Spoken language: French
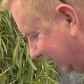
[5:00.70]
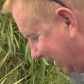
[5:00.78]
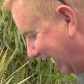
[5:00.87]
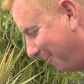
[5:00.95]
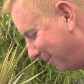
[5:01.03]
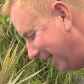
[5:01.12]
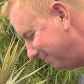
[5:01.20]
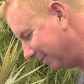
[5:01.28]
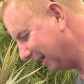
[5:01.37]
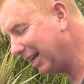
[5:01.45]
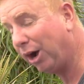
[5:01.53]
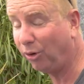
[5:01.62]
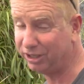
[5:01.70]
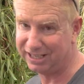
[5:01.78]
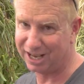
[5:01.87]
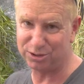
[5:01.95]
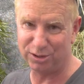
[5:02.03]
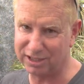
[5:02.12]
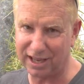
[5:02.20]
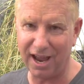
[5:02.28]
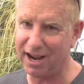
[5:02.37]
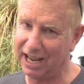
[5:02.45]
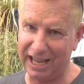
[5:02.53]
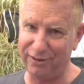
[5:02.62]
la même. On est dans une
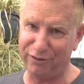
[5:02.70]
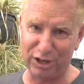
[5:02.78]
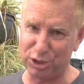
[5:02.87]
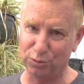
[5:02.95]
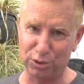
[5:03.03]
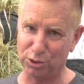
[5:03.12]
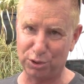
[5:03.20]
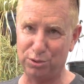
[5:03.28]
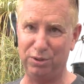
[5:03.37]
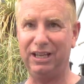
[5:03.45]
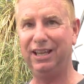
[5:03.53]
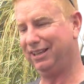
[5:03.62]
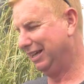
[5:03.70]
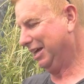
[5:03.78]
serre, il fait chaud aujourd'hui.